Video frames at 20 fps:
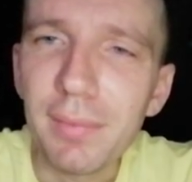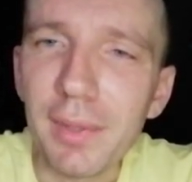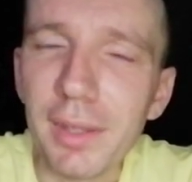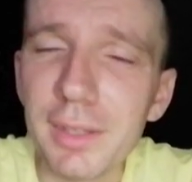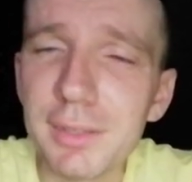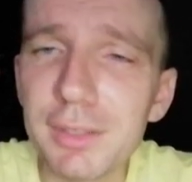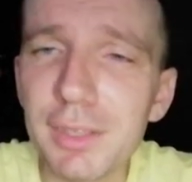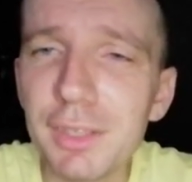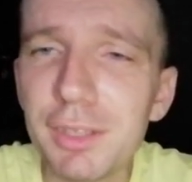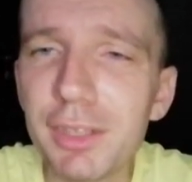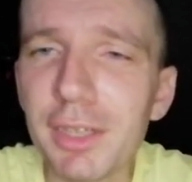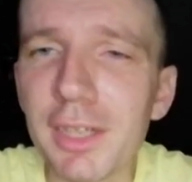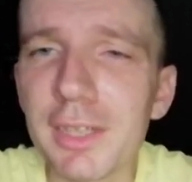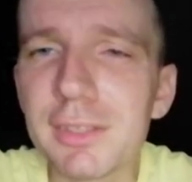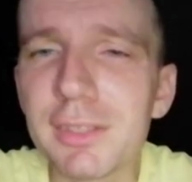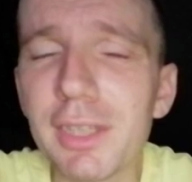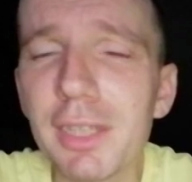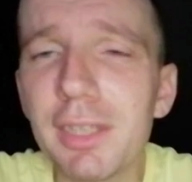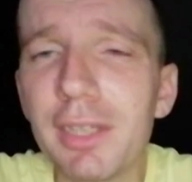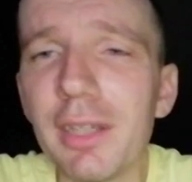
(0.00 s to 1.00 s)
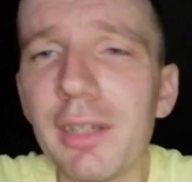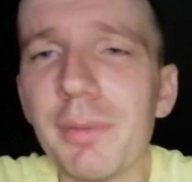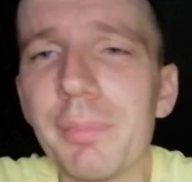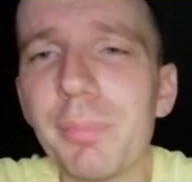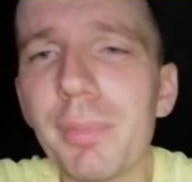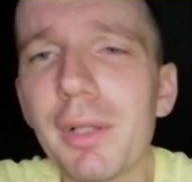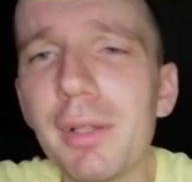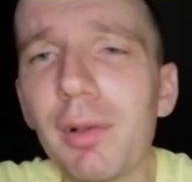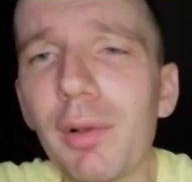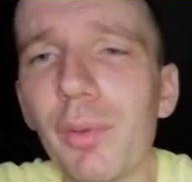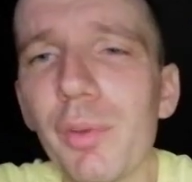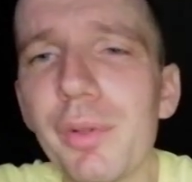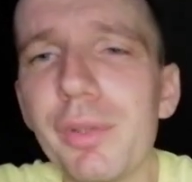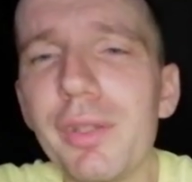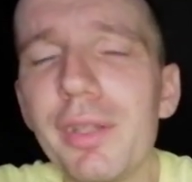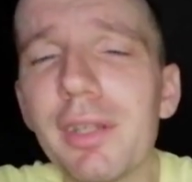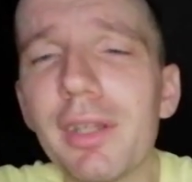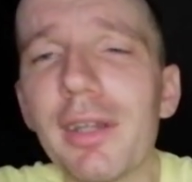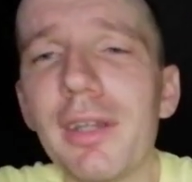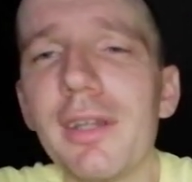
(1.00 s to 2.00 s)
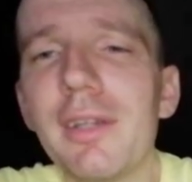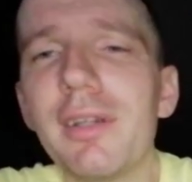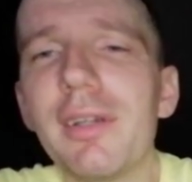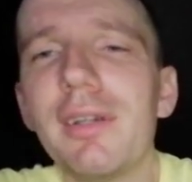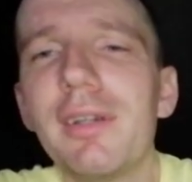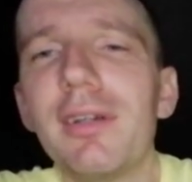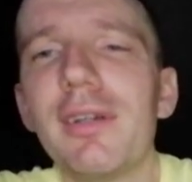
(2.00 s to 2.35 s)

А сейчас эти поклонники